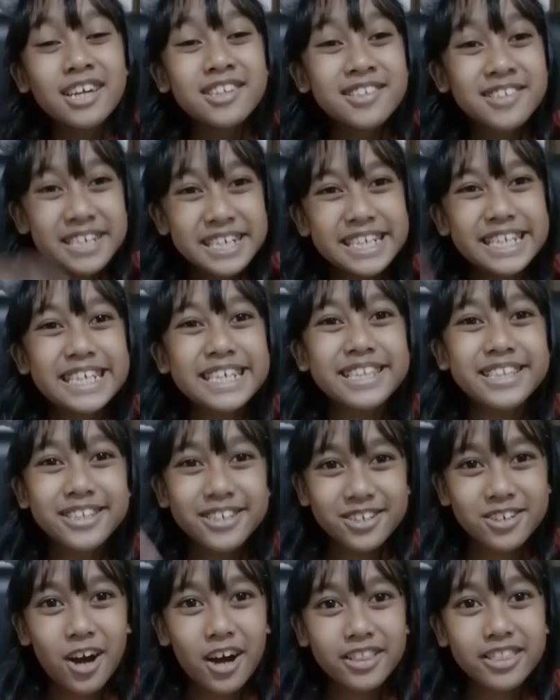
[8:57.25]

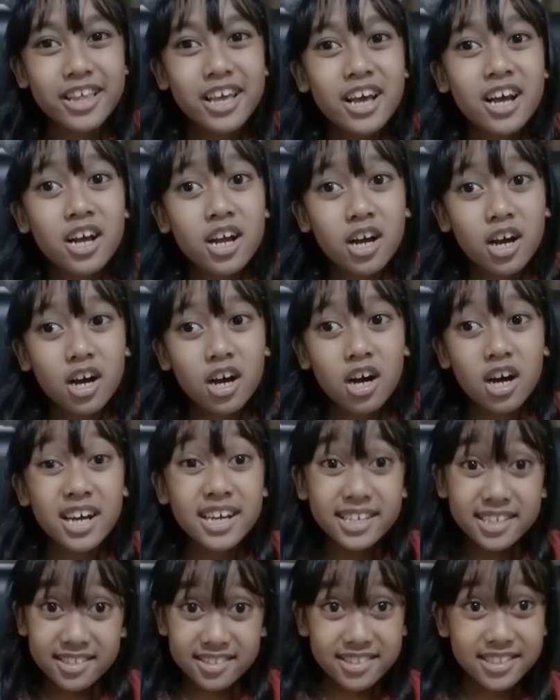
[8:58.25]
screenshot ke
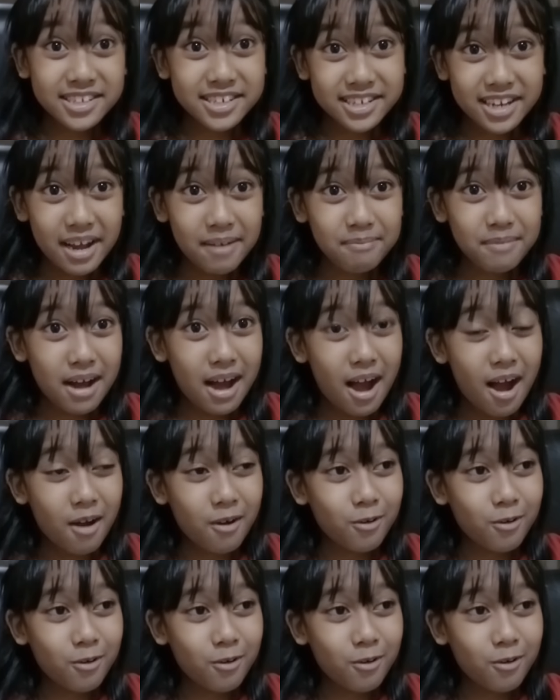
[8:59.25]
Instagram